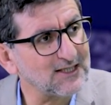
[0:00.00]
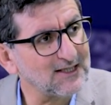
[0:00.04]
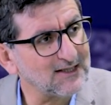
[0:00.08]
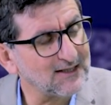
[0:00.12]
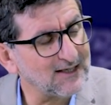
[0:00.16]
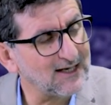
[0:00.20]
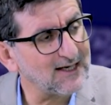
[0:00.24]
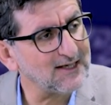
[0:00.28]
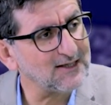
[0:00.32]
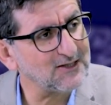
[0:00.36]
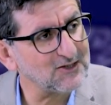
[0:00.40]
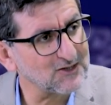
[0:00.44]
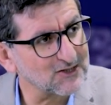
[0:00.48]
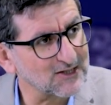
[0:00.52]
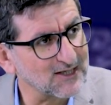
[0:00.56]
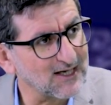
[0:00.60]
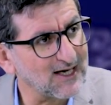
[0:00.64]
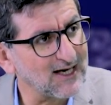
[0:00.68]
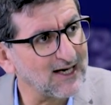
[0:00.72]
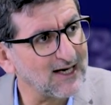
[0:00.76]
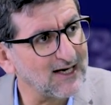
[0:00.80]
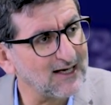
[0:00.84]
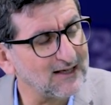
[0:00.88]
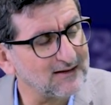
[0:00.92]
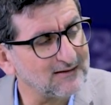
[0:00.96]
الى
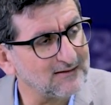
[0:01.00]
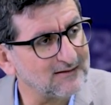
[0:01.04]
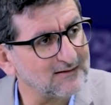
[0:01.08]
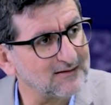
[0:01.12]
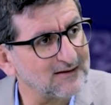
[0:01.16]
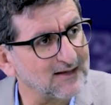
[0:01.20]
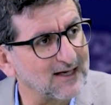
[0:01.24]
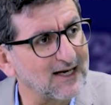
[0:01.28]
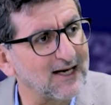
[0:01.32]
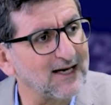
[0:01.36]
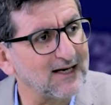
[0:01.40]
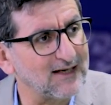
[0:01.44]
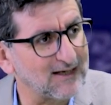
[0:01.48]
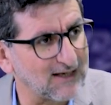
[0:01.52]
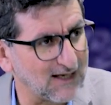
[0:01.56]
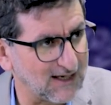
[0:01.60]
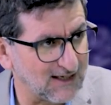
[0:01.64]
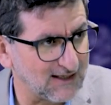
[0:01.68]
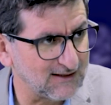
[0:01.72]
اجراءات غير مم.